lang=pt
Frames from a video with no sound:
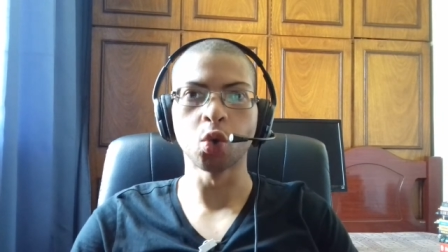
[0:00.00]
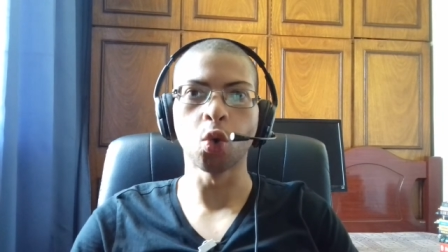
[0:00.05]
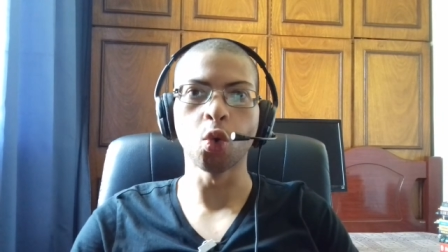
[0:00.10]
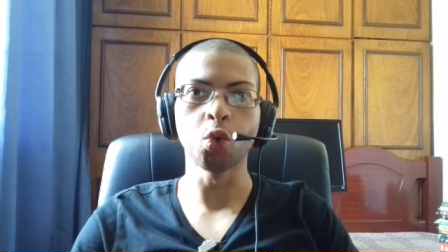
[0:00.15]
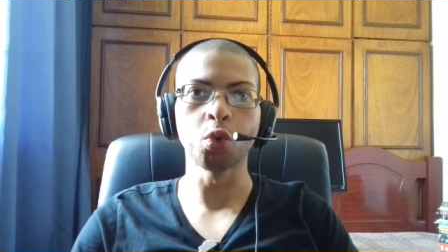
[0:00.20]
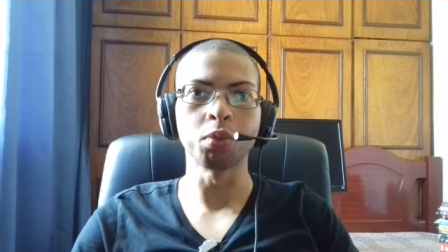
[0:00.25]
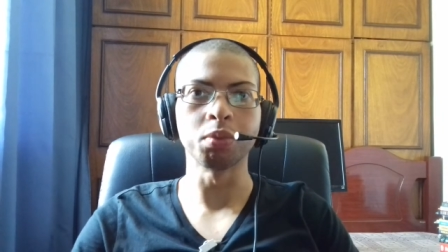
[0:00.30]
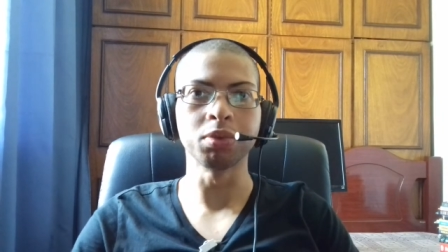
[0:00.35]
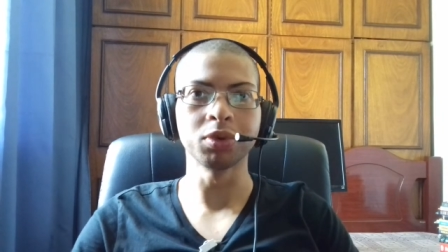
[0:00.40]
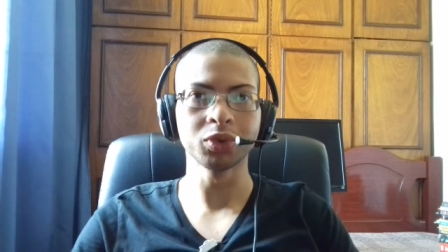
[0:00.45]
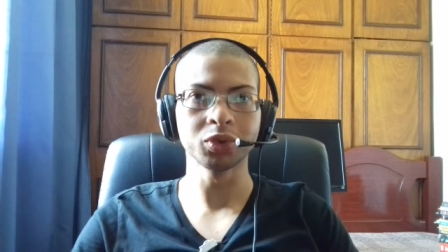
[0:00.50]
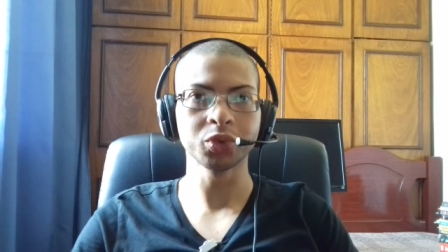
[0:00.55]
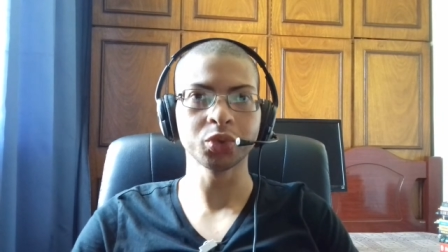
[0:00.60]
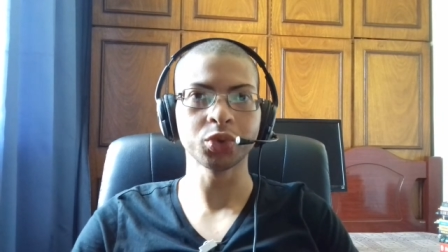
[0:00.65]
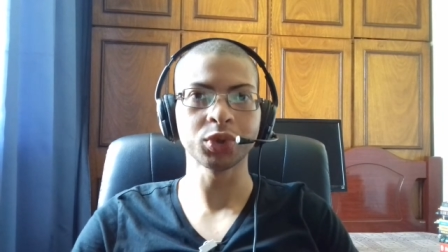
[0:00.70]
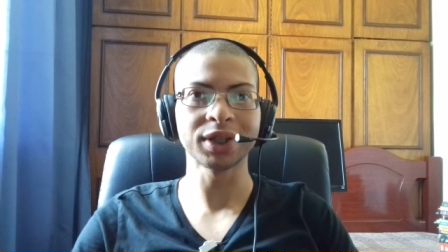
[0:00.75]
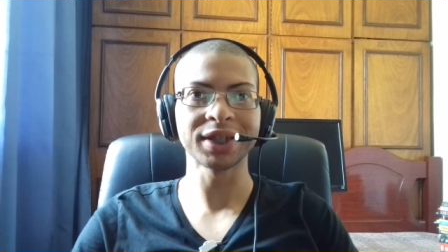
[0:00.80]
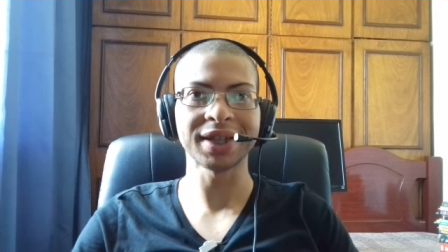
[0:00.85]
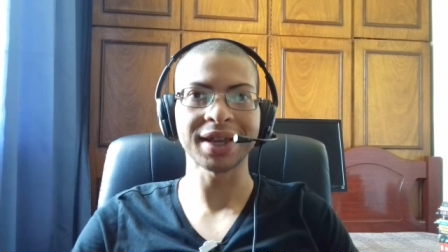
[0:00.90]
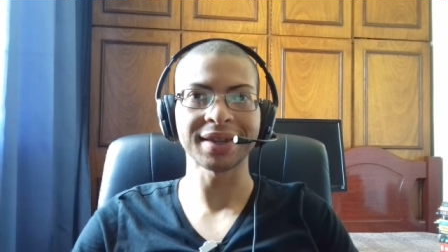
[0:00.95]
o
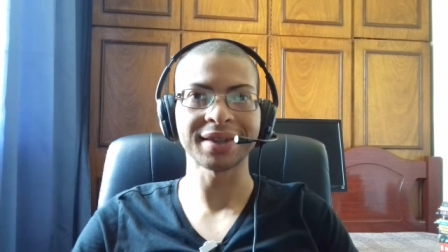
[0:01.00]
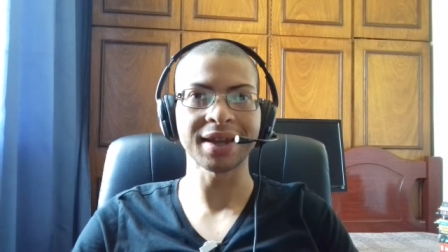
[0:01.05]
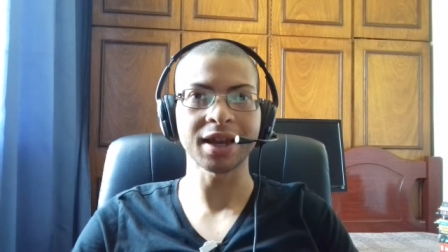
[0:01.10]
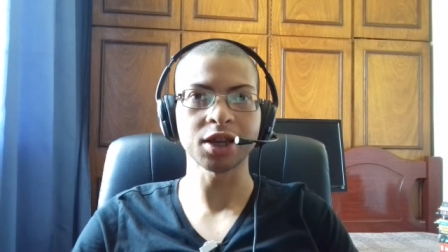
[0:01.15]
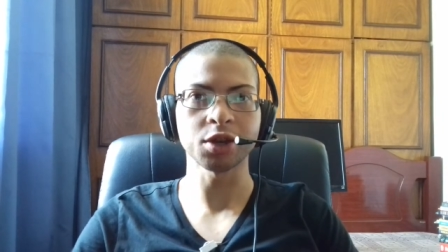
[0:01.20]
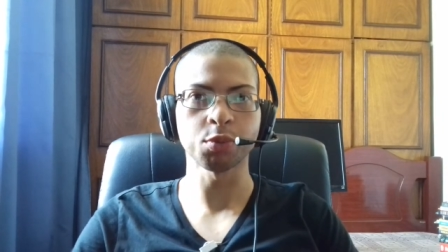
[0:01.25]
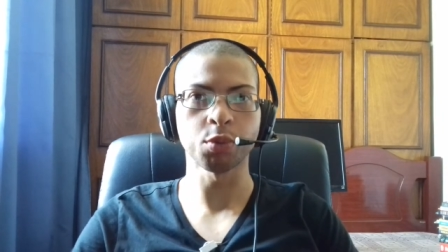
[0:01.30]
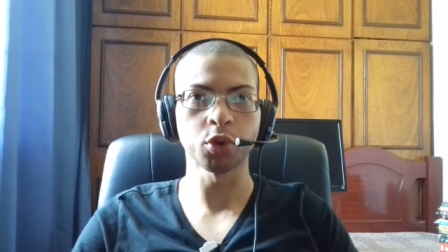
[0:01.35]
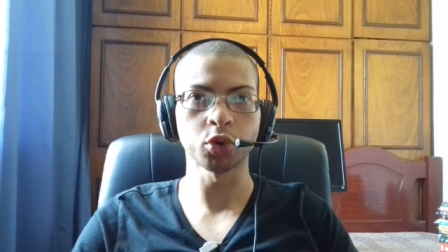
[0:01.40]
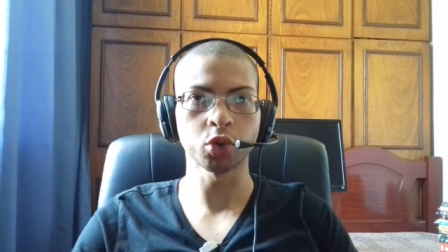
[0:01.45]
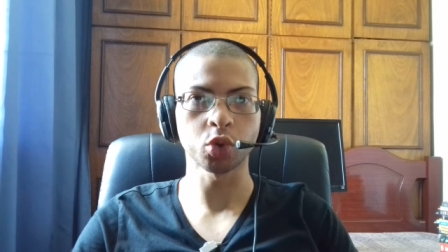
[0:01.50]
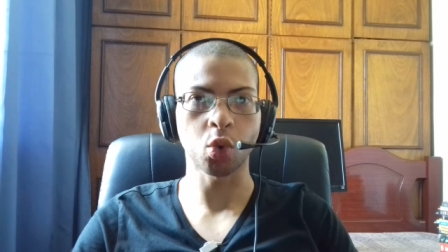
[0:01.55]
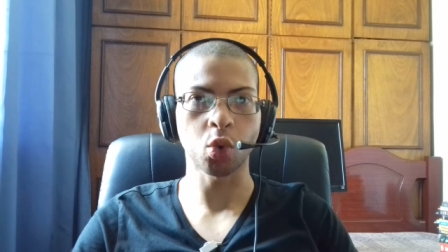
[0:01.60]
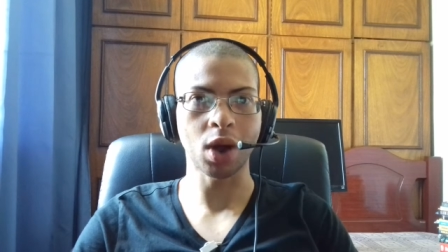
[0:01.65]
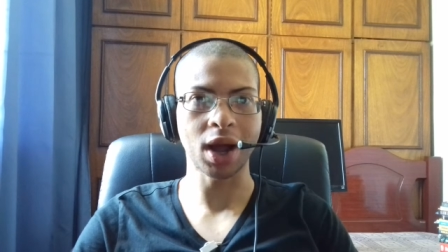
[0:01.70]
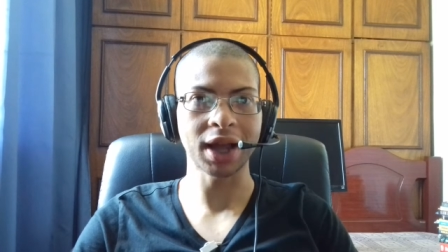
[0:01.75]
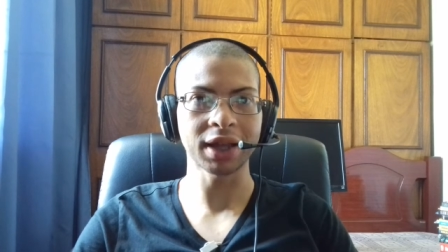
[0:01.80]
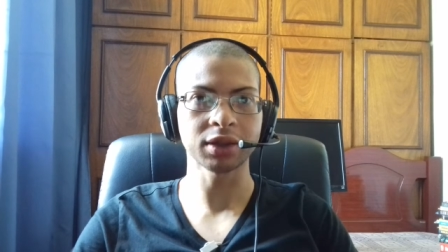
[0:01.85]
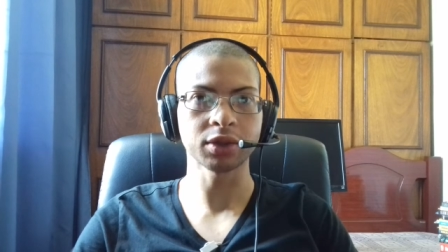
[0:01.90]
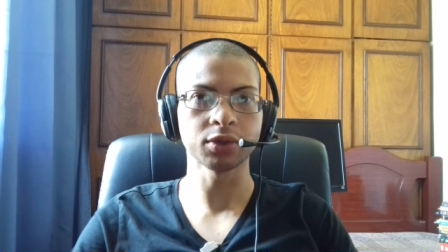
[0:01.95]
Ubuntu
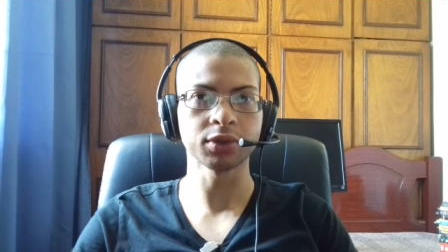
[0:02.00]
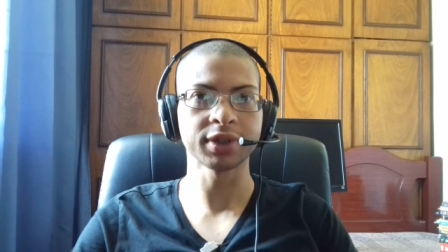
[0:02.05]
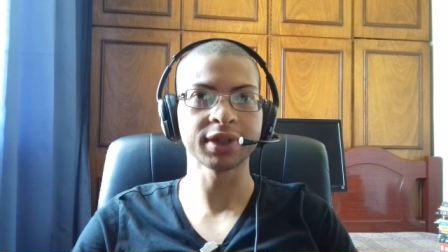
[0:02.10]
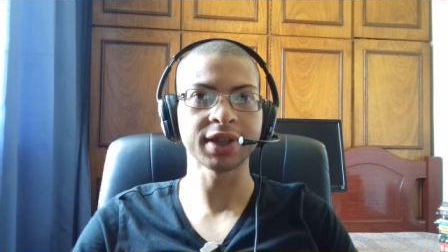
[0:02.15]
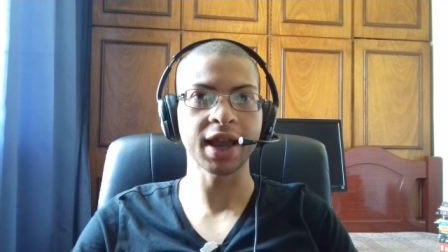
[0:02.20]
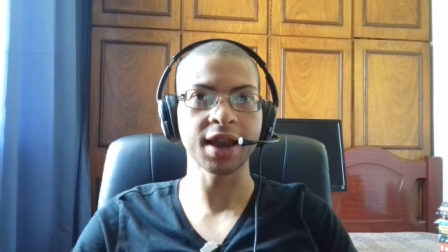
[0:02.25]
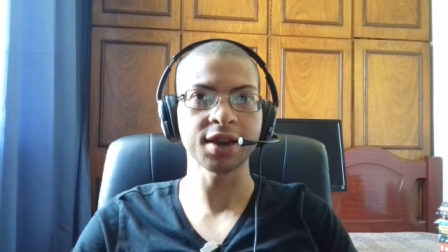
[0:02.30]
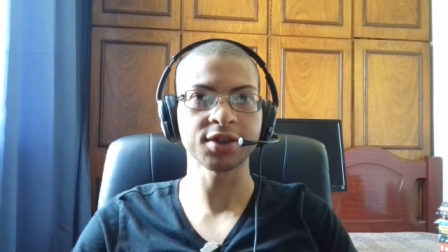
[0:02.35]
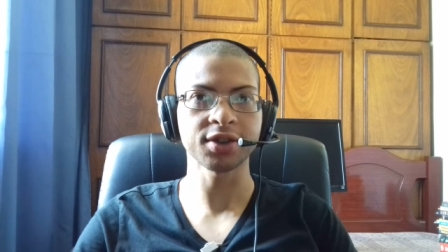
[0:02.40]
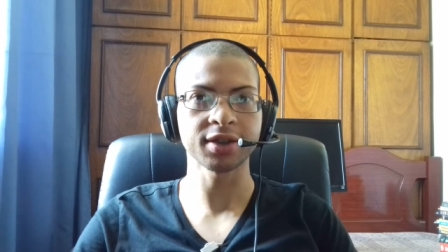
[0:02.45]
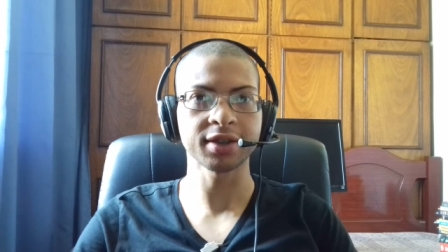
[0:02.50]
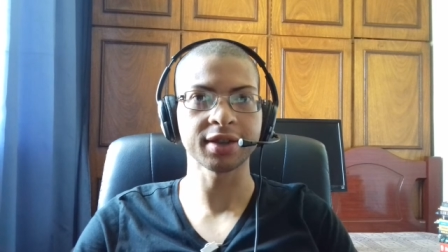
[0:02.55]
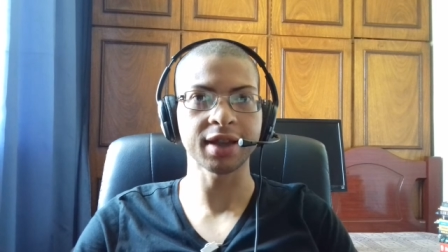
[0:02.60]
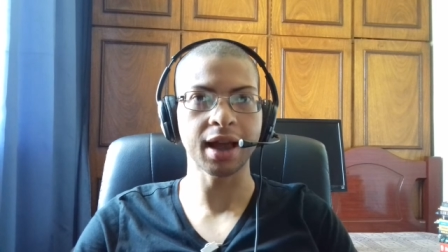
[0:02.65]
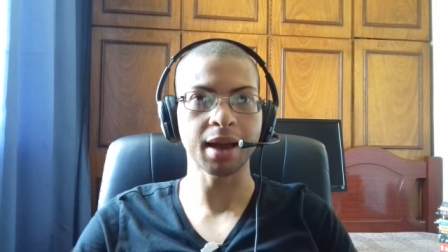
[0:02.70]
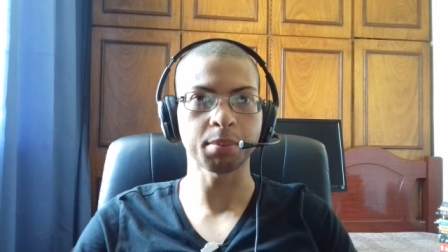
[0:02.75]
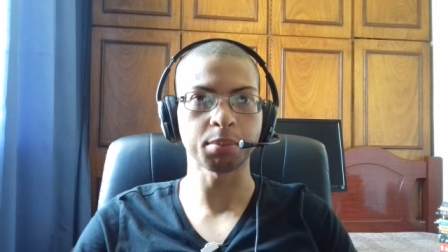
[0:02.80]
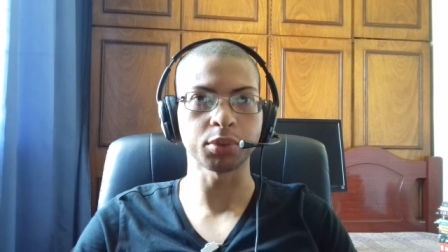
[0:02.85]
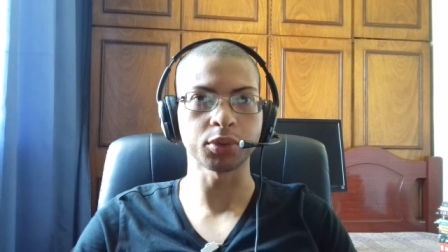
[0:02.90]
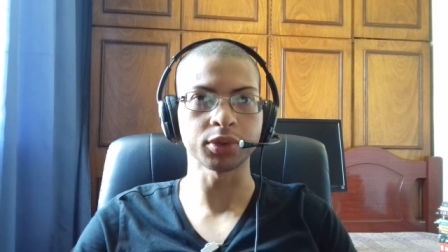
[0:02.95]
17.4 Zest
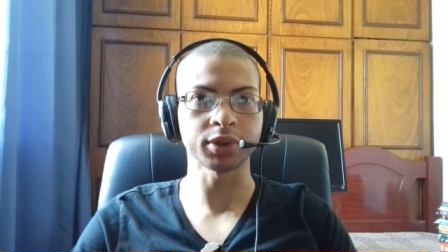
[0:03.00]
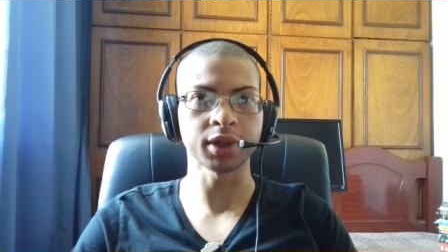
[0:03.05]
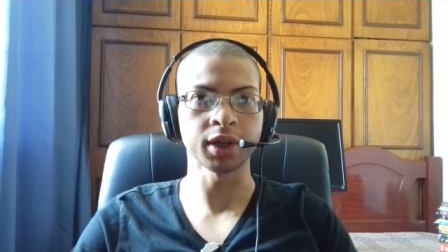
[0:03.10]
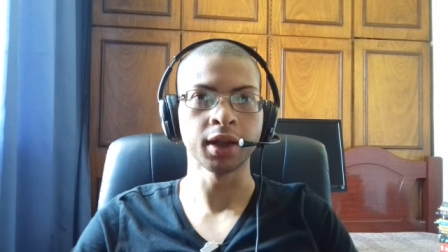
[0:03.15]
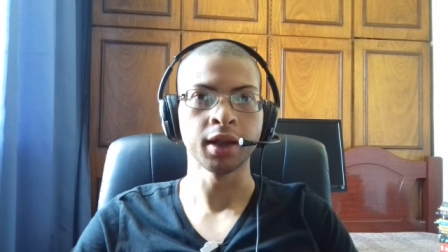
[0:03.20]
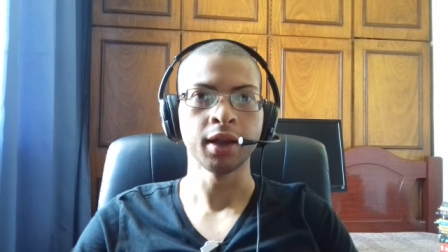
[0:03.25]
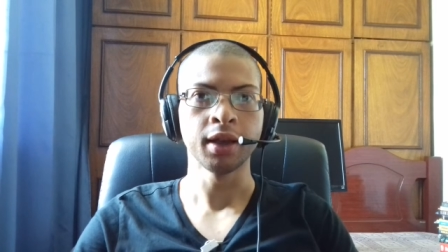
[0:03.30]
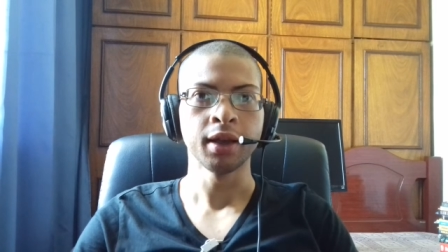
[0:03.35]
Zappos